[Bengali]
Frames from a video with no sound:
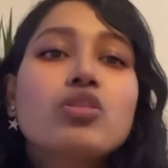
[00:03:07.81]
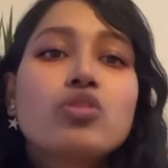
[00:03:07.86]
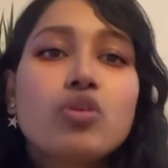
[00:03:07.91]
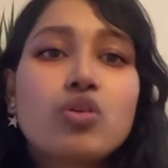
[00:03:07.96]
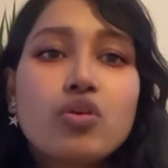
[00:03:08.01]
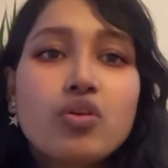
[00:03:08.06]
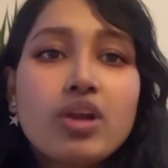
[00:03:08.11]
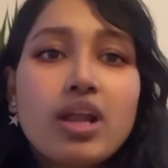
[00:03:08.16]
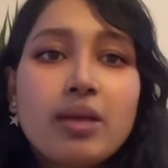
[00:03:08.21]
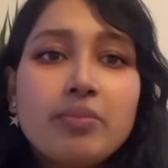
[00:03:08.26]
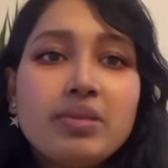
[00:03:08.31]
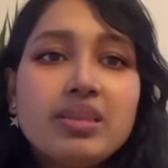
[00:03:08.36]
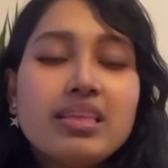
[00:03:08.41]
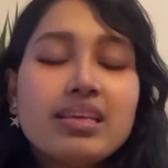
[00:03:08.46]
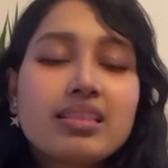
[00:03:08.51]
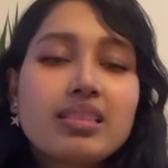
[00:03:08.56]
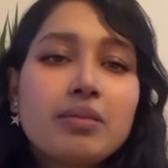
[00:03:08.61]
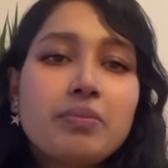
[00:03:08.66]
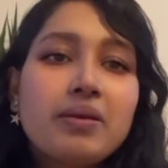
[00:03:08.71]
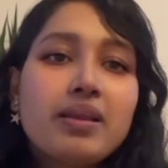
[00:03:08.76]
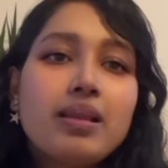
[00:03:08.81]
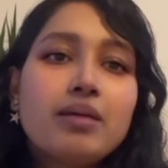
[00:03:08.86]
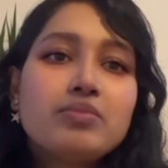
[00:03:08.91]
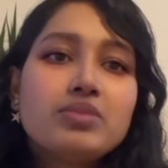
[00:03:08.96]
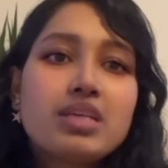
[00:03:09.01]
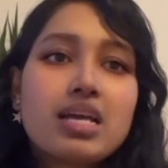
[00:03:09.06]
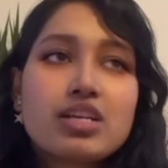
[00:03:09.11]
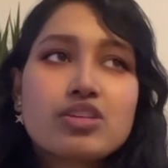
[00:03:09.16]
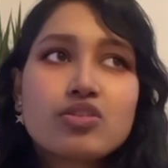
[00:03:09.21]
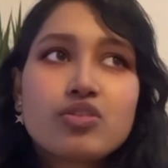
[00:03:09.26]
তখন আমি দেখতে পেলাম
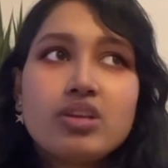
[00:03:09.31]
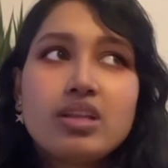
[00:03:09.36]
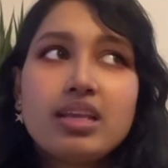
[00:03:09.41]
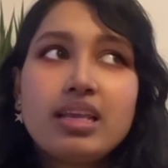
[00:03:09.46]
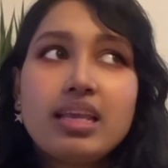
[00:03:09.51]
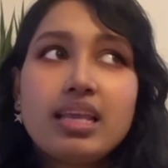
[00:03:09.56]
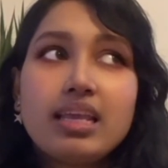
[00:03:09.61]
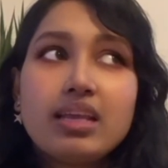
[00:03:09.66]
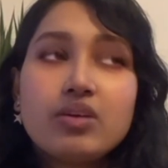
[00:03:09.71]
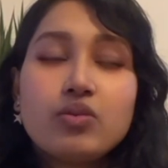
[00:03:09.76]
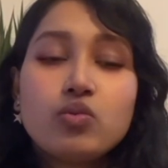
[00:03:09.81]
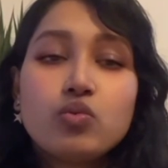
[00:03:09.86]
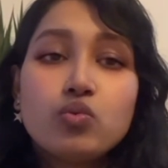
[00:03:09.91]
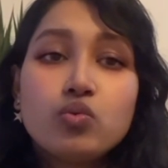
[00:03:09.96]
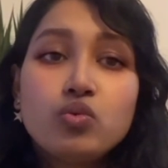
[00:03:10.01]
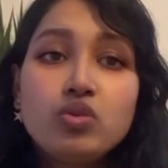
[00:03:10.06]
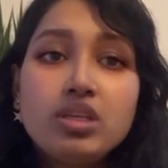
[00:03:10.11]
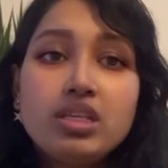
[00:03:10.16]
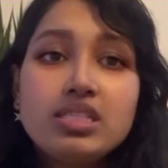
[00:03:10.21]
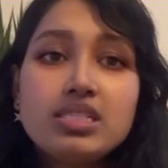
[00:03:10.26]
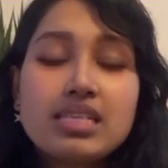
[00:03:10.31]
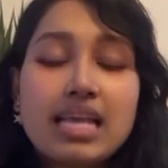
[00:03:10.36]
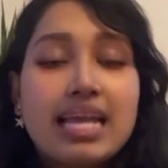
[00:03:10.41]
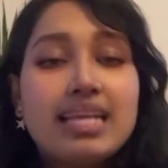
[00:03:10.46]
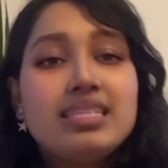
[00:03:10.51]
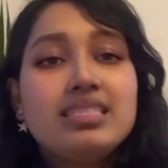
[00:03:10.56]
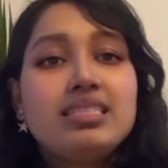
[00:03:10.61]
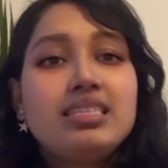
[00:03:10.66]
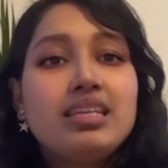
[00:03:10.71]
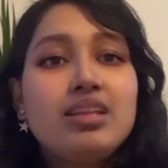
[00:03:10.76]
যে আসলে উনি
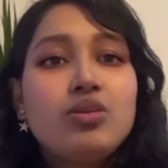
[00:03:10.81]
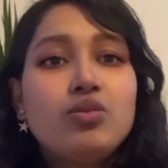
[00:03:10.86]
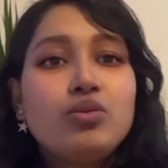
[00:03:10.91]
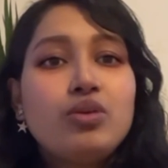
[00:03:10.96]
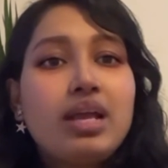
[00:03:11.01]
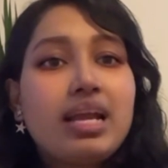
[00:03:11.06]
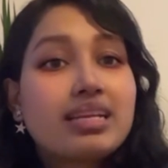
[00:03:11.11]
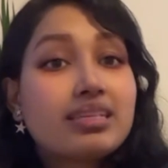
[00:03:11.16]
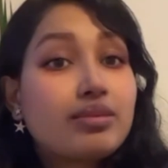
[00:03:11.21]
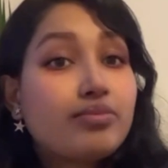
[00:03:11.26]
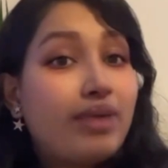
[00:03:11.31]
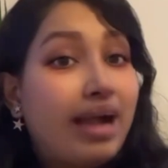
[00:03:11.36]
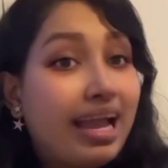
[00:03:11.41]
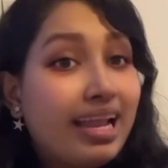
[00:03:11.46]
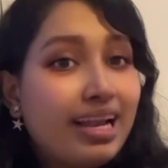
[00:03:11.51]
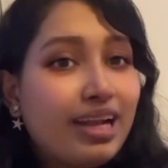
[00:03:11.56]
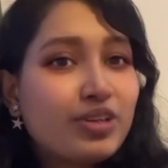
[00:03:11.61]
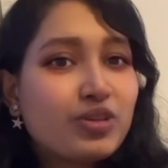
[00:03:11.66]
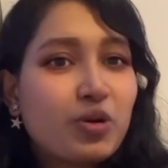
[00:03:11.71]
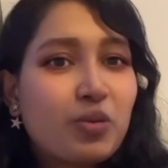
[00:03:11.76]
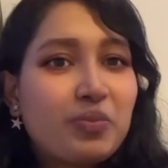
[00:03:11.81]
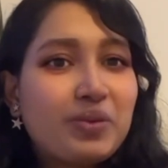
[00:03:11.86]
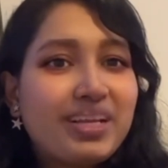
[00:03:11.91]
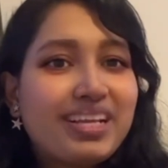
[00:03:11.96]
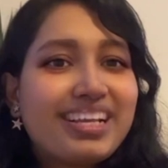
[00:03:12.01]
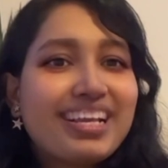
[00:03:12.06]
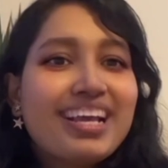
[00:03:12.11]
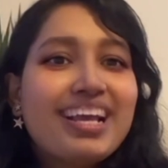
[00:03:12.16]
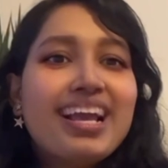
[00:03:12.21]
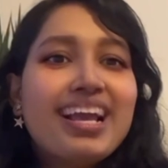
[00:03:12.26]
চাইছিল একটা ভাইরাল টপিক